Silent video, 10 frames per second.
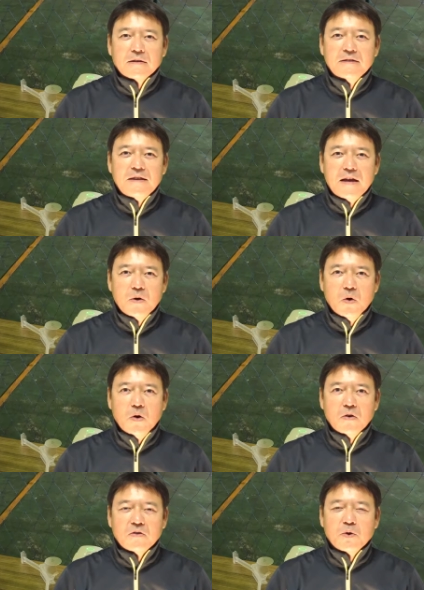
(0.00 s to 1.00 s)
機材を
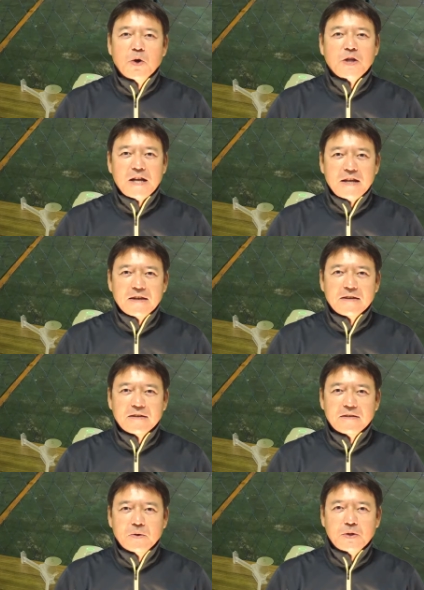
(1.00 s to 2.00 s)
揃えたり、
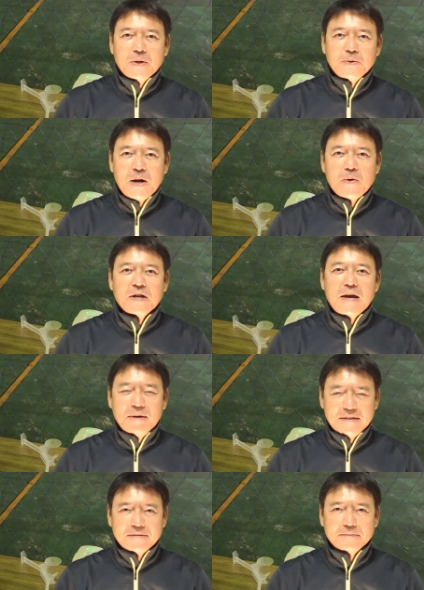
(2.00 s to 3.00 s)
そういったことが行え
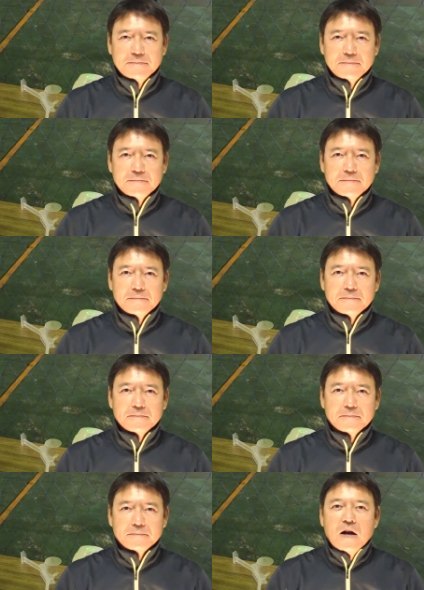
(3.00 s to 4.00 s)
ます。
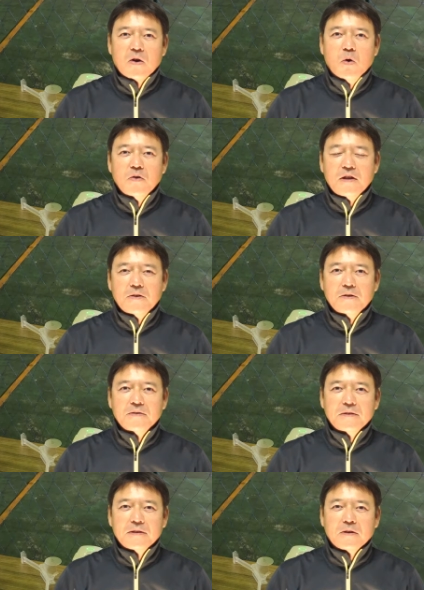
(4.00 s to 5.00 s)
講座の
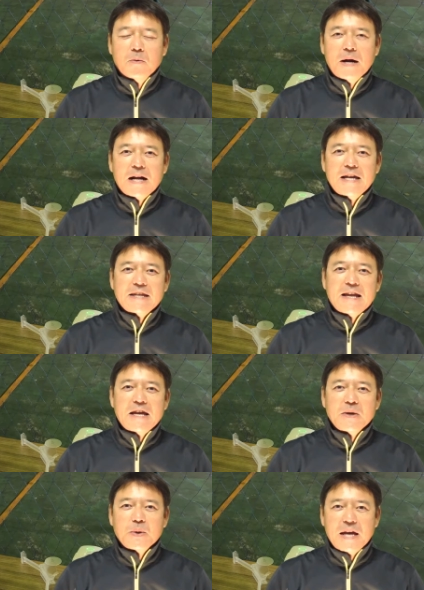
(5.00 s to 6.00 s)
細かい
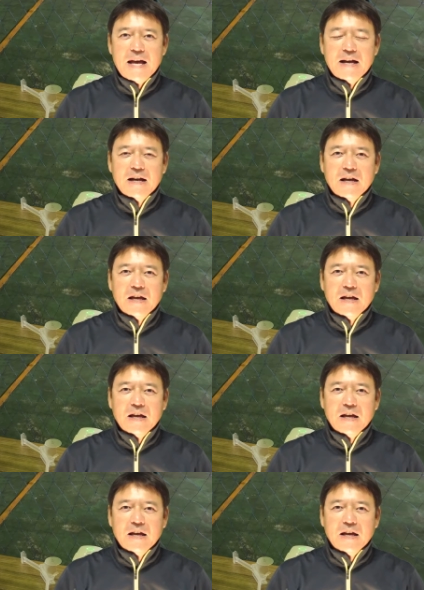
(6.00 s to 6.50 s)
内容や